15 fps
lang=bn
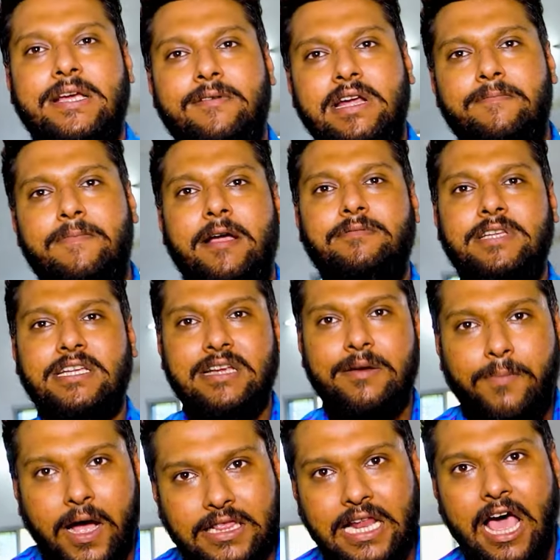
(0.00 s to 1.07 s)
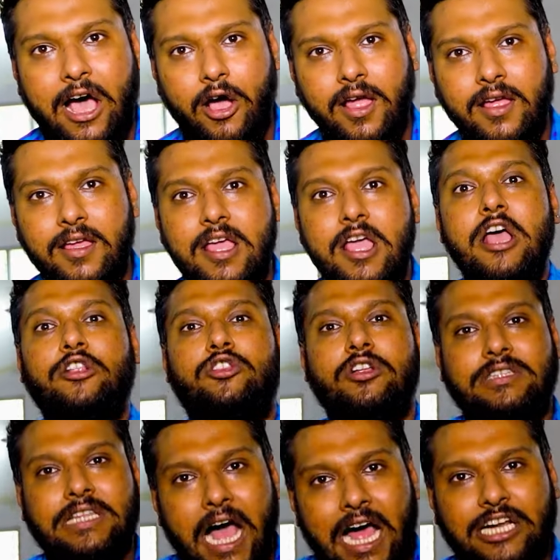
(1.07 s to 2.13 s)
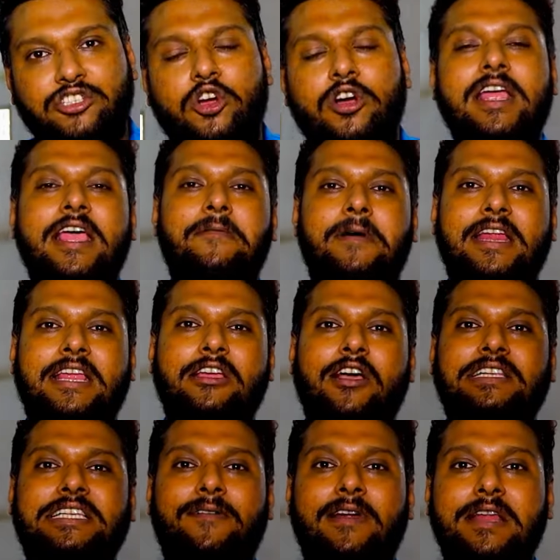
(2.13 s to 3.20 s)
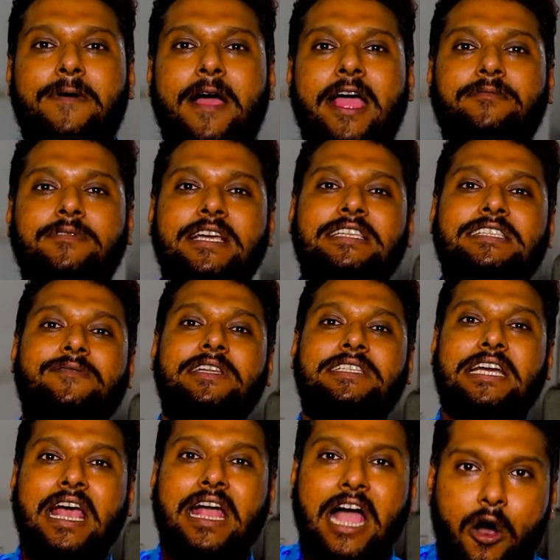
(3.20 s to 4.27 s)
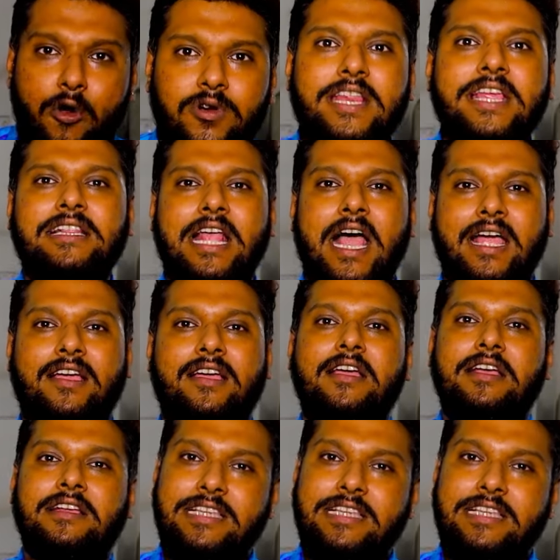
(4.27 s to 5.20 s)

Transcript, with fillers: হয় সেভেন্টি ফাইভ জিএসএম পাতলা হয় তো তার সঙ্গে এবার কি হয় সেভেন্টি ফাইভ জিএসএম এর যেটা কাউন্টিং থাকে